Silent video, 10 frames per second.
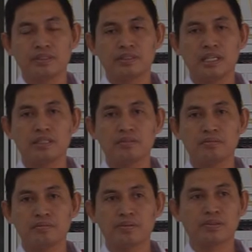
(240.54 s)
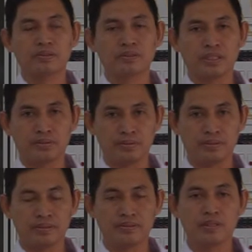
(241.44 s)
dan produktif
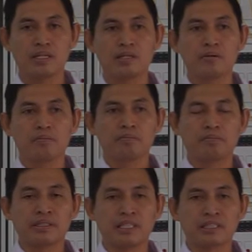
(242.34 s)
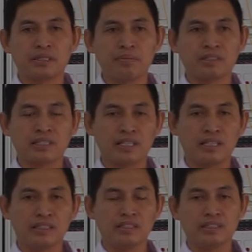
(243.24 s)
pada kesempatan
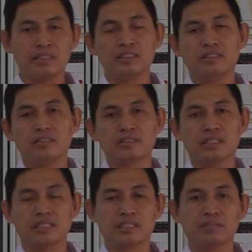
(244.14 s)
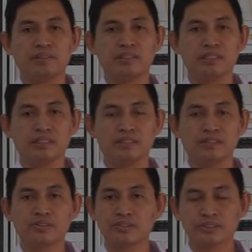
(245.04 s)
kali ini karena kami di
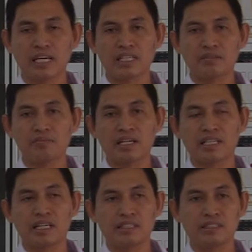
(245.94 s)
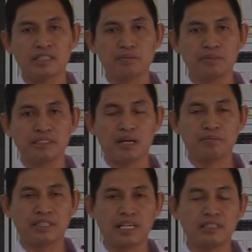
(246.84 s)
jurusan maka ingin
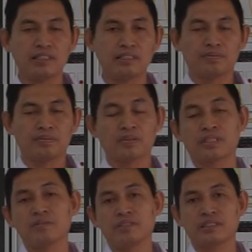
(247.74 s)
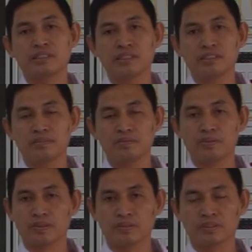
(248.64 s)
menyampaikan program yang di
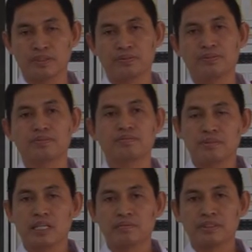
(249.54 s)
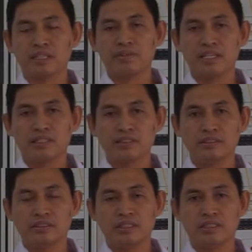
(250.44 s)
produktif yang pertama
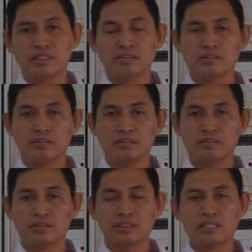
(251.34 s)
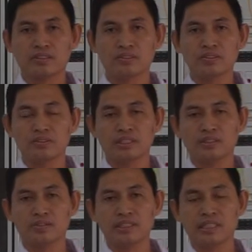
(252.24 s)
C1,
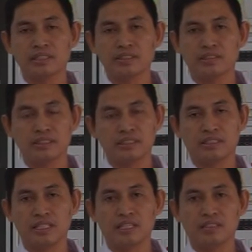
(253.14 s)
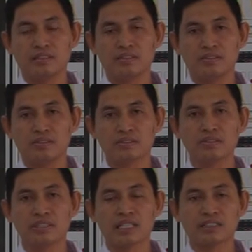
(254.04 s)
C2, dan C3
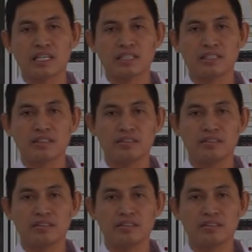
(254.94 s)
untuk dasar